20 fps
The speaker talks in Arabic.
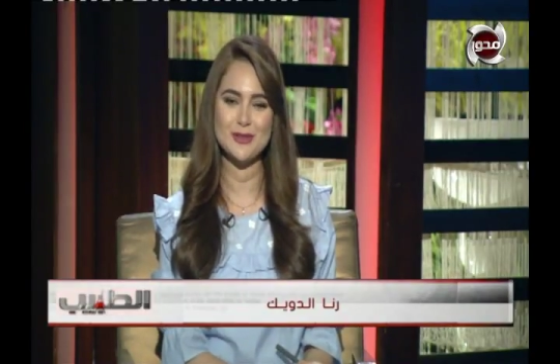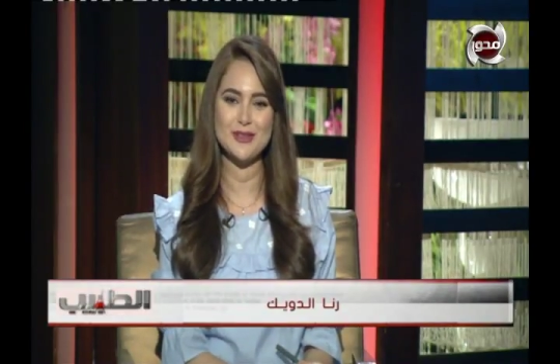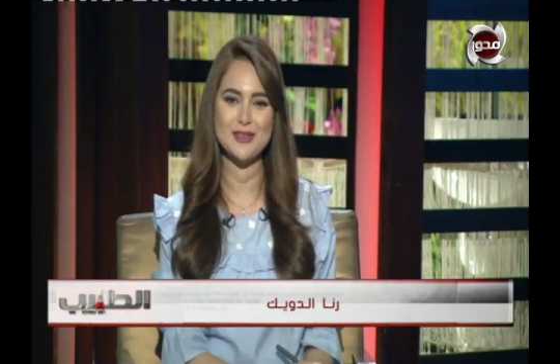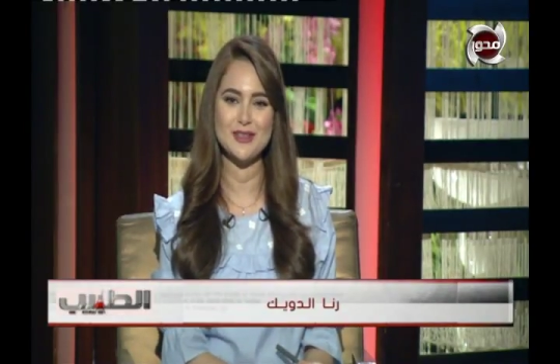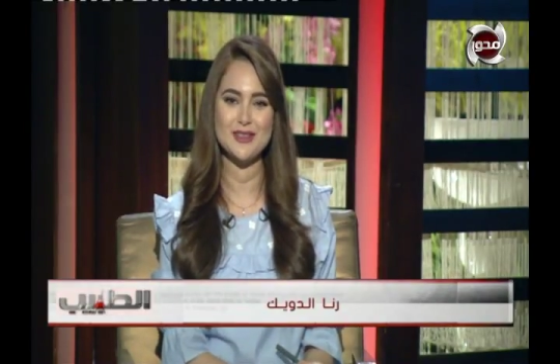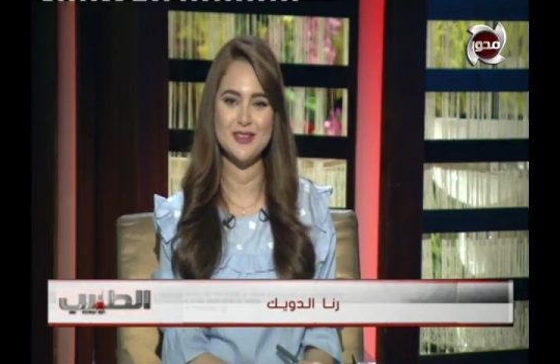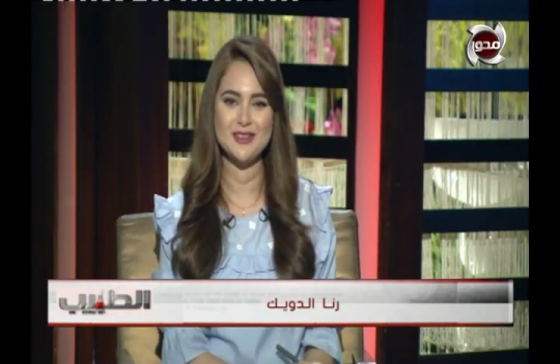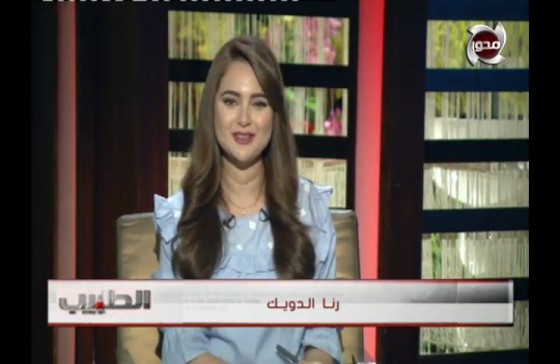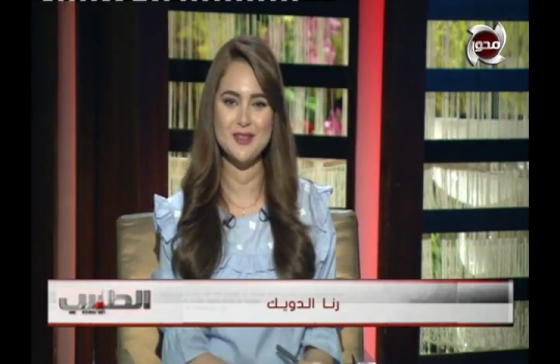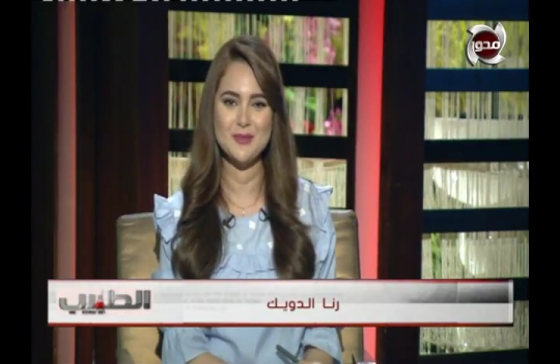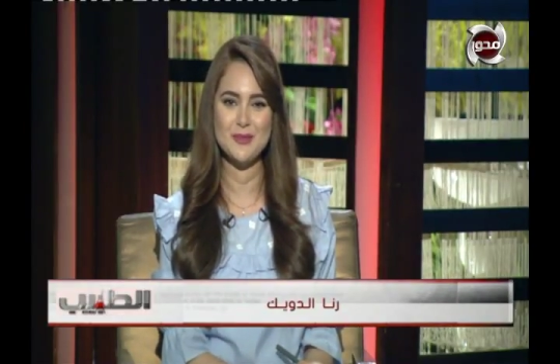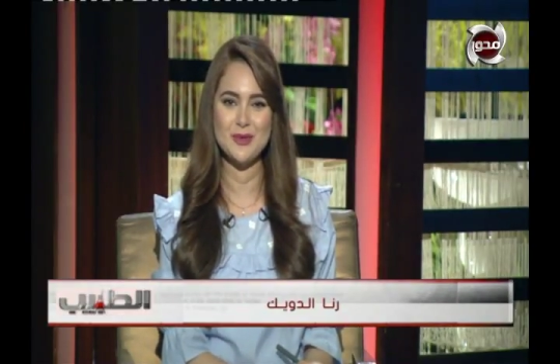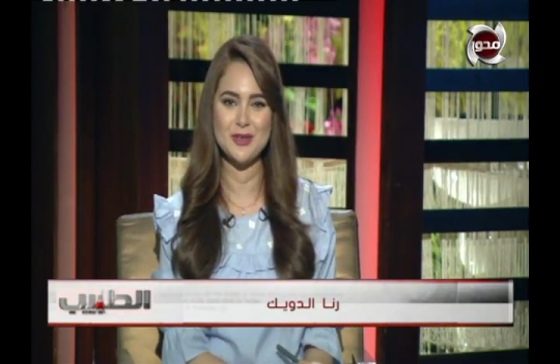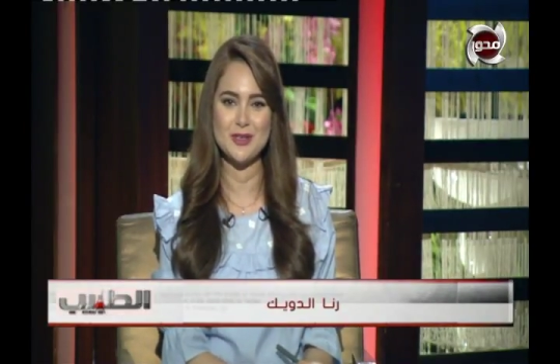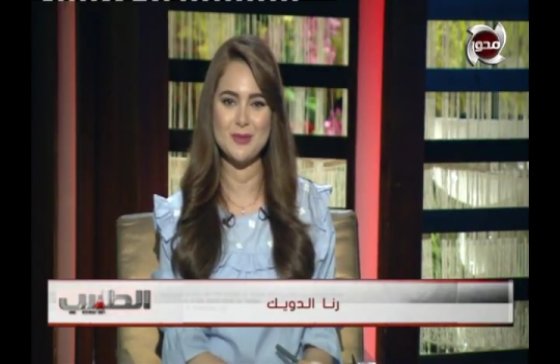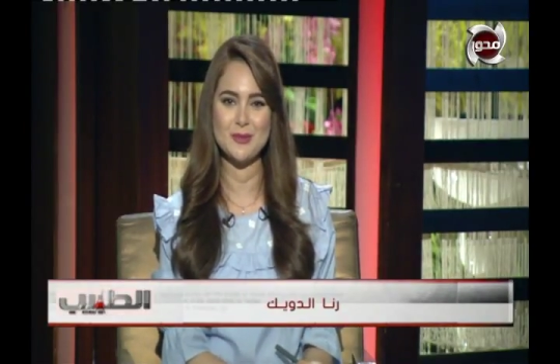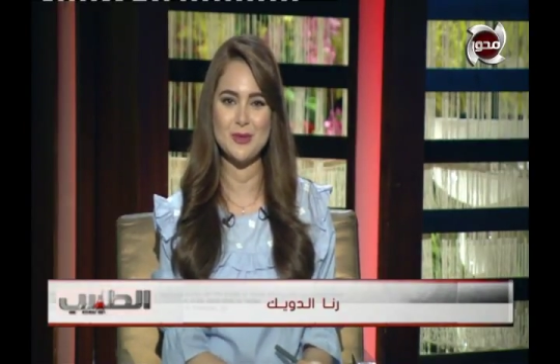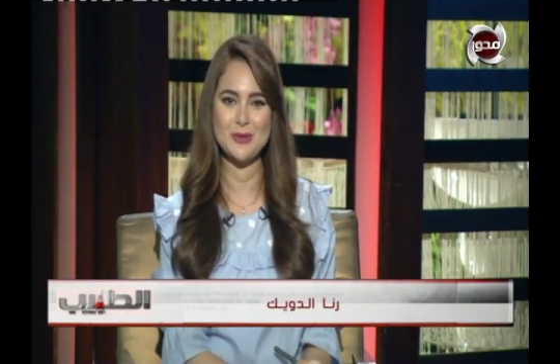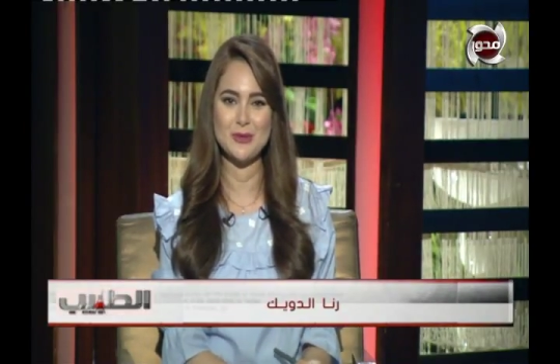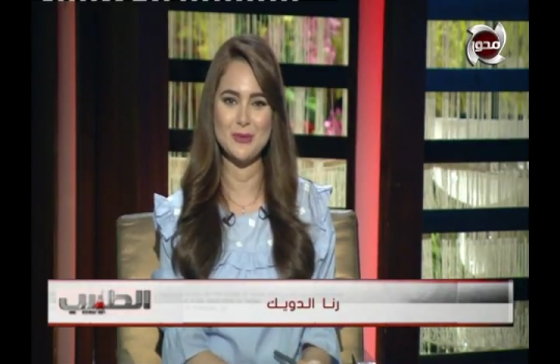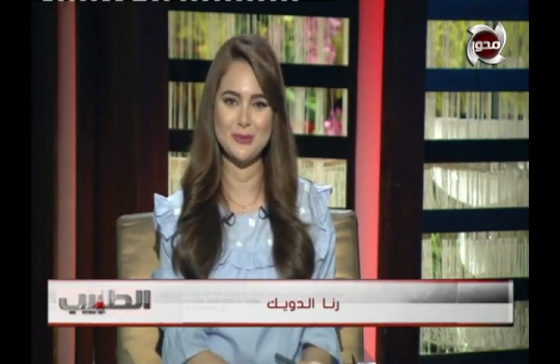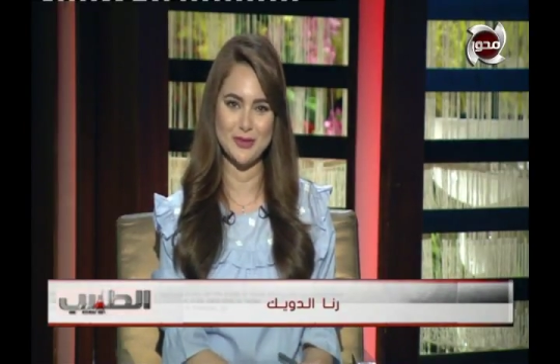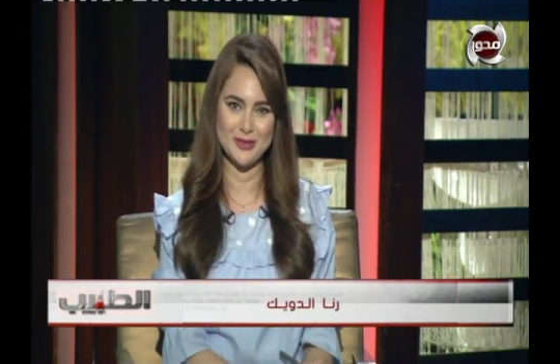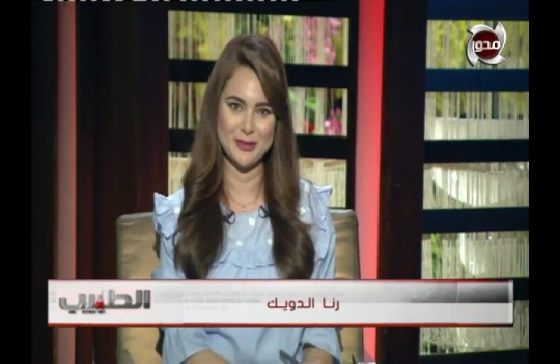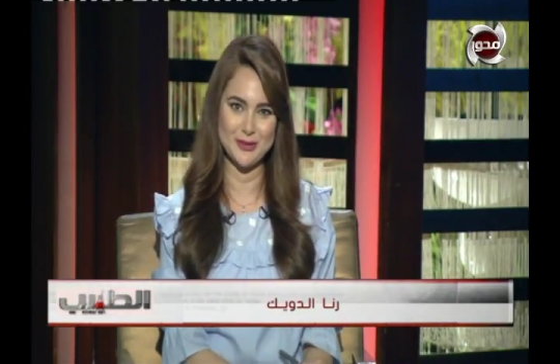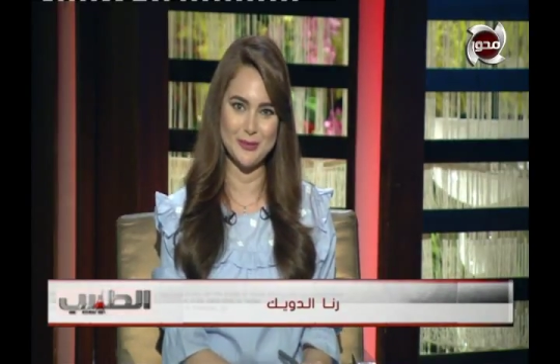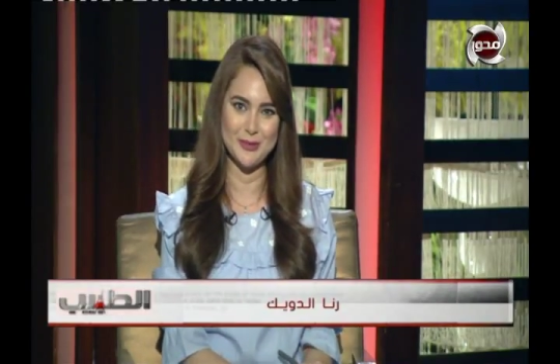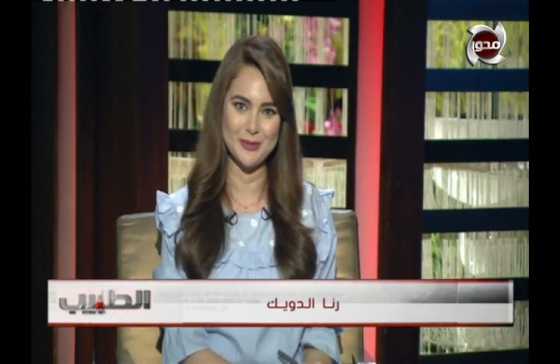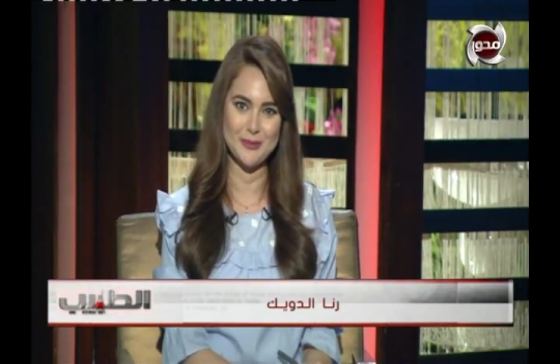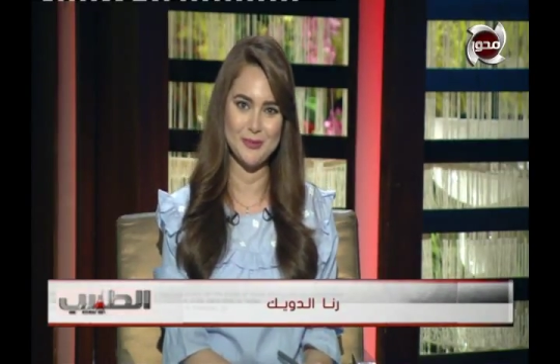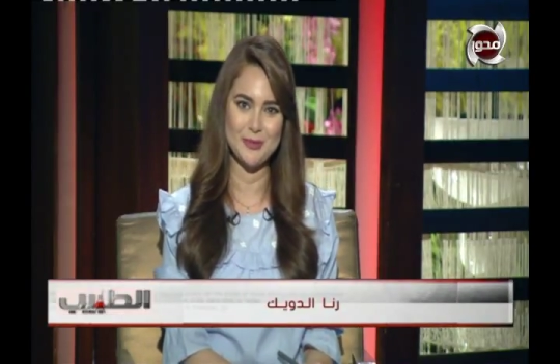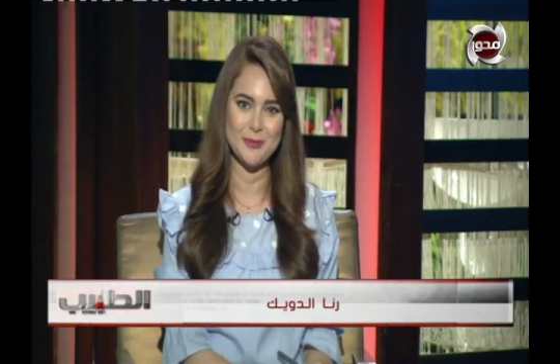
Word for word: جديده من برنامجكم الطبيب.